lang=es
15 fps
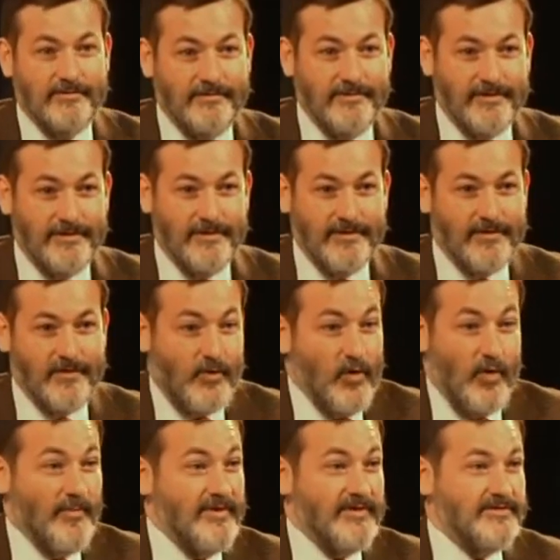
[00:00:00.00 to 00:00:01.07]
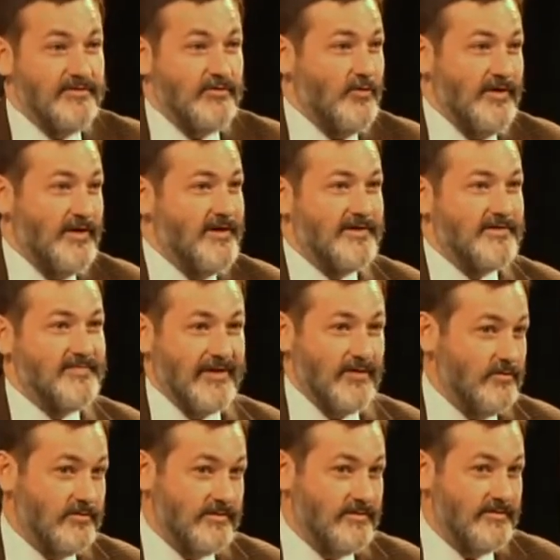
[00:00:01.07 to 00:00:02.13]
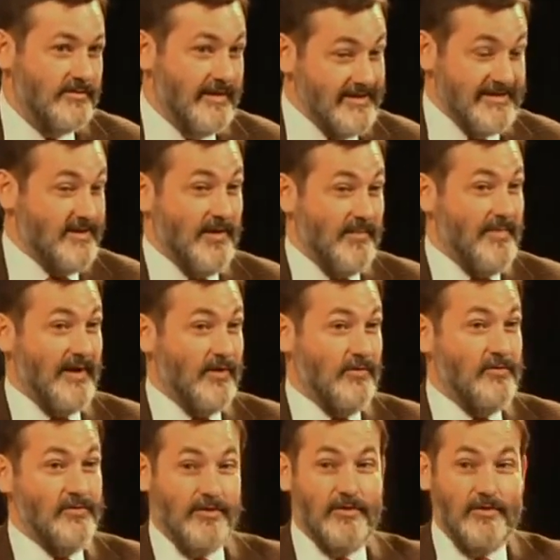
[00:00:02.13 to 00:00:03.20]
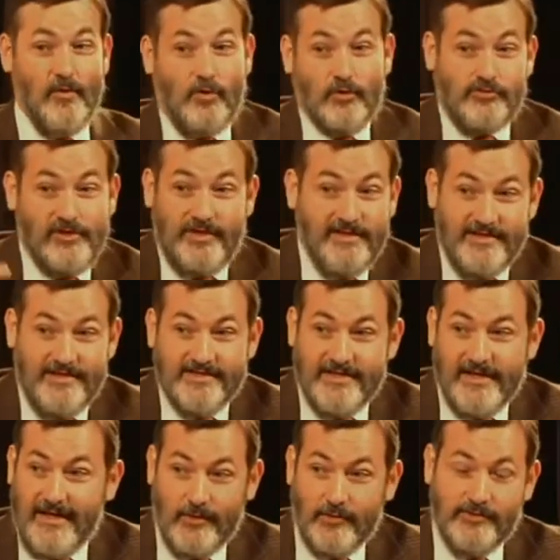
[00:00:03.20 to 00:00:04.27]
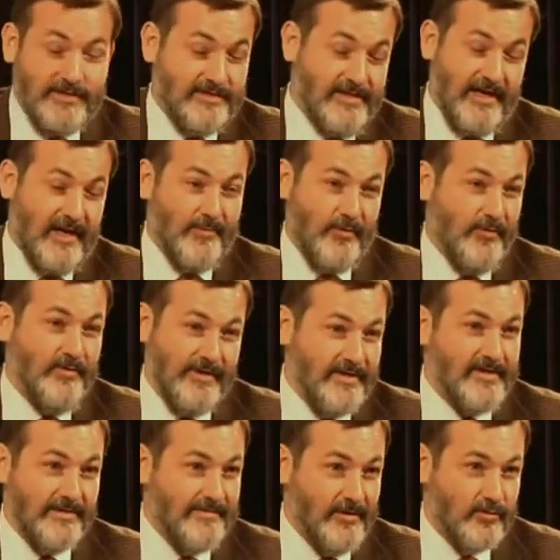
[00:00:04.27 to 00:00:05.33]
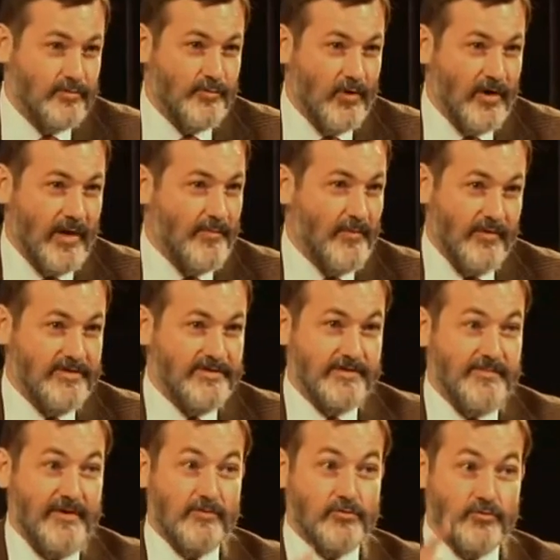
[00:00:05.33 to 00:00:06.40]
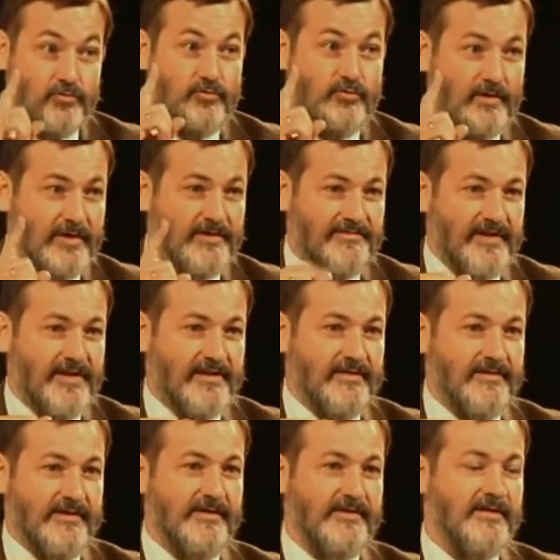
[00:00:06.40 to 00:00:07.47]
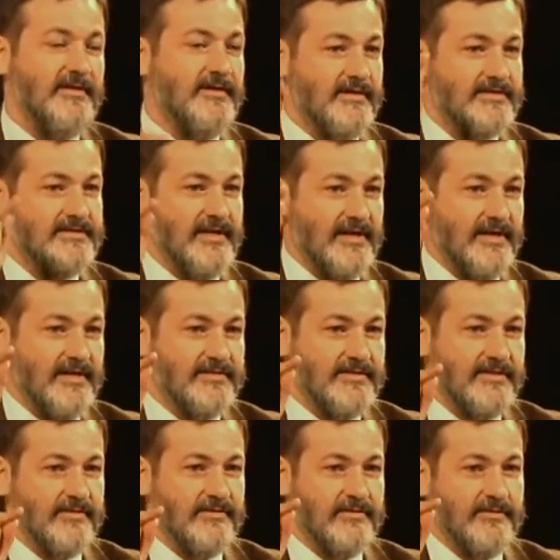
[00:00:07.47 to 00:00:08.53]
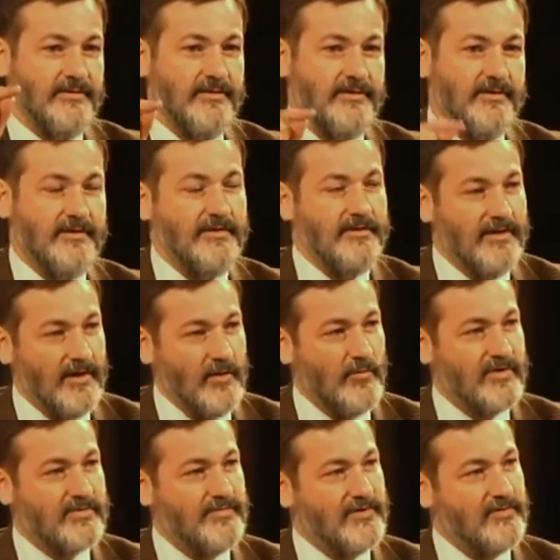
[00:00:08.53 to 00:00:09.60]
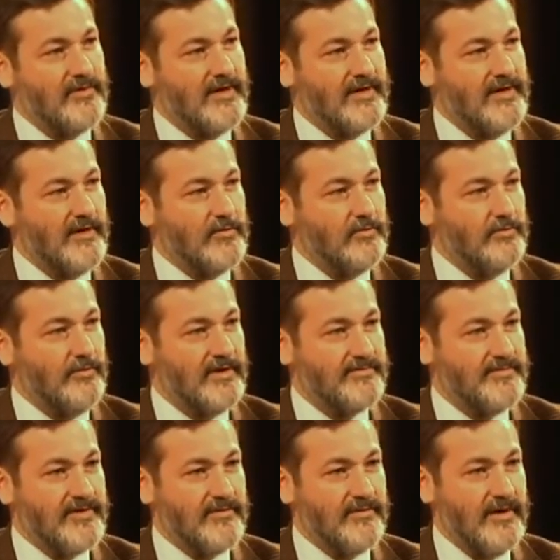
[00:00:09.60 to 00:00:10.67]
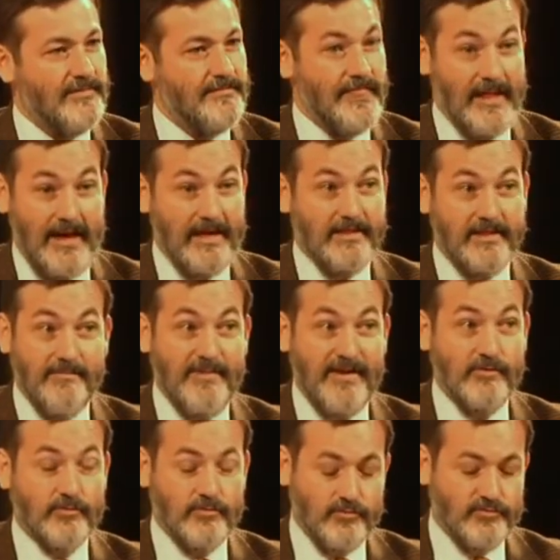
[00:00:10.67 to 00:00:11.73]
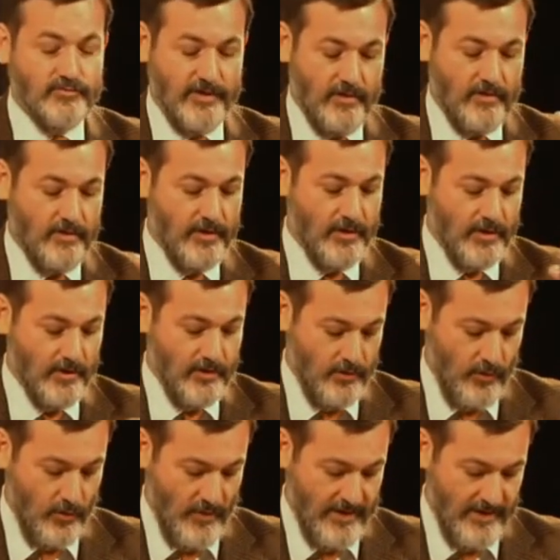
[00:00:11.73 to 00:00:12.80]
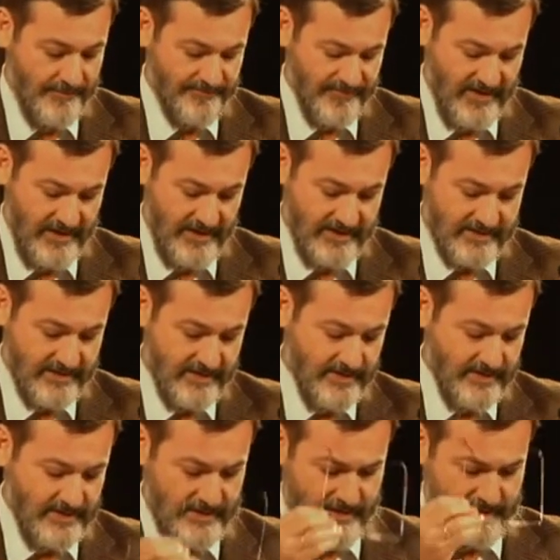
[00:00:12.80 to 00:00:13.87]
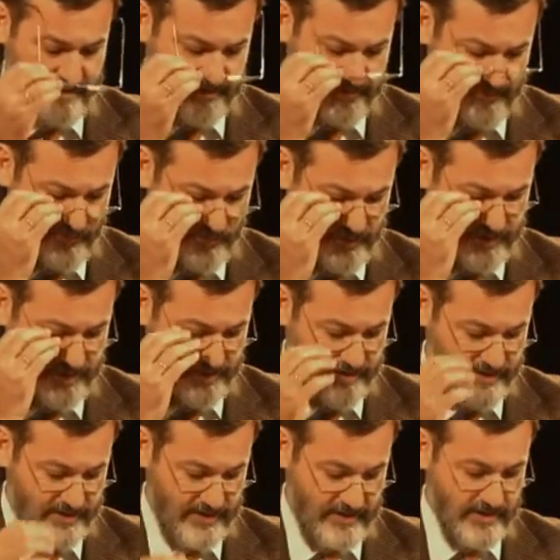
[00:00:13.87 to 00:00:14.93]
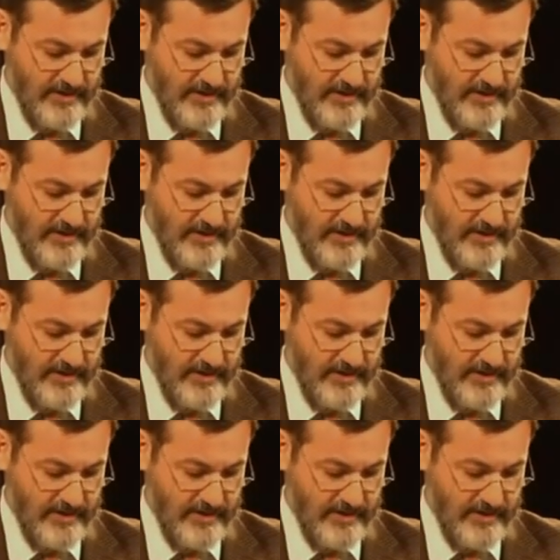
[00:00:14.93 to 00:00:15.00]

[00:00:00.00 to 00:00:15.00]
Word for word: es decir, nombres de origen español. Y sin embargo, los trenes les llegaron desde Japón y llevados por japoneses, pero su referencia seguía siendo la lengua española y la cultura española hace menos de un siglo, lo cual es, es muy,